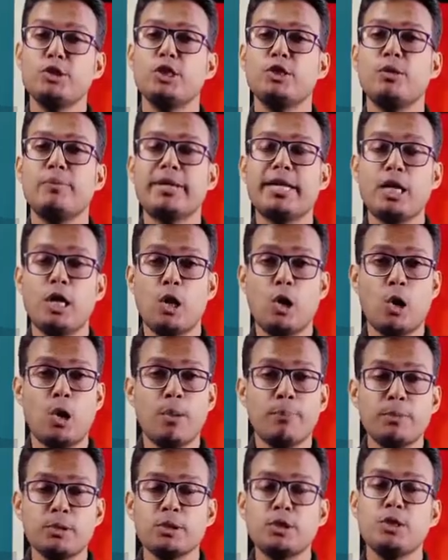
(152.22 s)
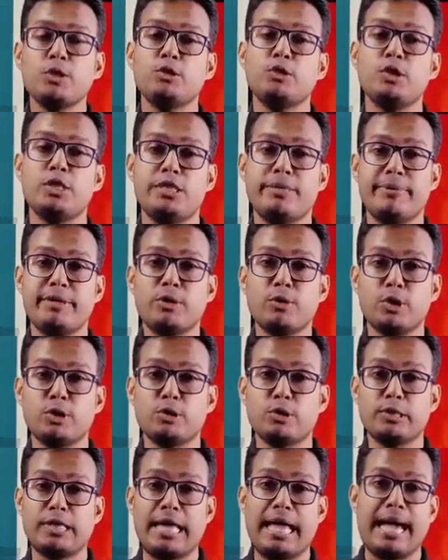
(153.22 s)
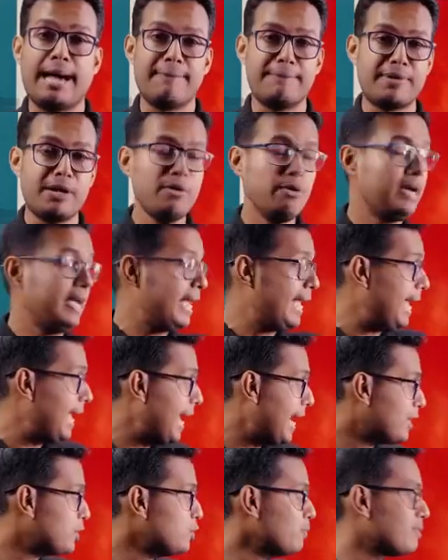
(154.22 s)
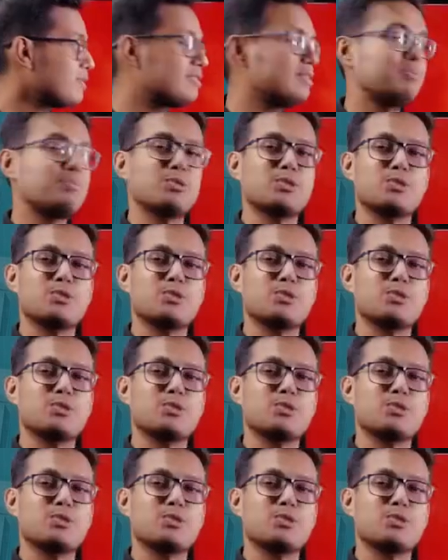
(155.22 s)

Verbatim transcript: যুদ্ধে তোমাকে অপ্রতিরোধ হিসেবে গড়ে তুলতে আমরাও একশো পার্সেন্ট